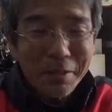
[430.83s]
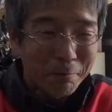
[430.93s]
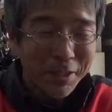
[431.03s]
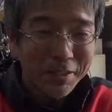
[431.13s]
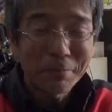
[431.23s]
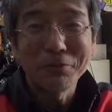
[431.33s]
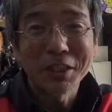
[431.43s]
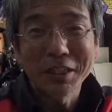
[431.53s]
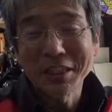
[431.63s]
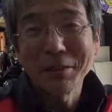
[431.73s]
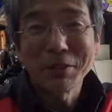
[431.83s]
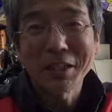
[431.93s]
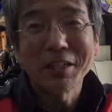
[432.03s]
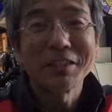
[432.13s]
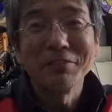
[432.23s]
待った分があって、しかも
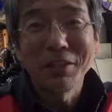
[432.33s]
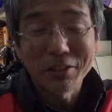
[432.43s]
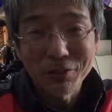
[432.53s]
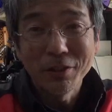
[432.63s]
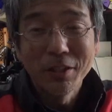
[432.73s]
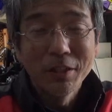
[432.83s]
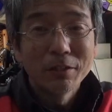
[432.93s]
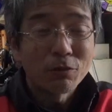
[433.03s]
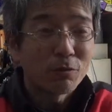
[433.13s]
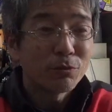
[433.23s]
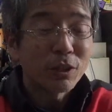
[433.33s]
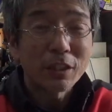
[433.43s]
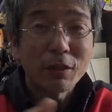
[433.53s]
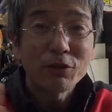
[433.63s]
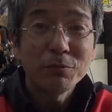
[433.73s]
高く買うわけでしょ。その分だっ
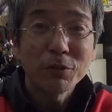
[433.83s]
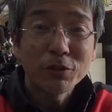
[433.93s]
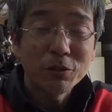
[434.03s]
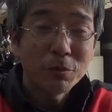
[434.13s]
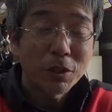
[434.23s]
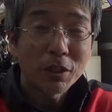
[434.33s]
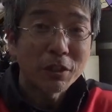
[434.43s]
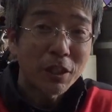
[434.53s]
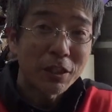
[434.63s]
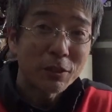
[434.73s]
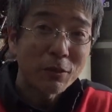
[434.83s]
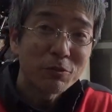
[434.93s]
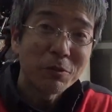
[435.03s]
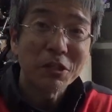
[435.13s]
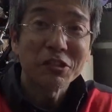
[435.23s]
て今、今買って楽
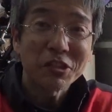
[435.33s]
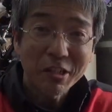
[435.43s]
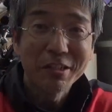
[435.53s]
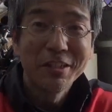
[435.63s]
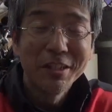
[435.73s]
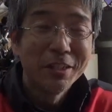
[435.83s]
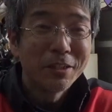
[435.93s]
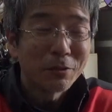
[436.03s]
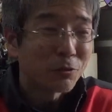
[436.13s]
しめるわけですから。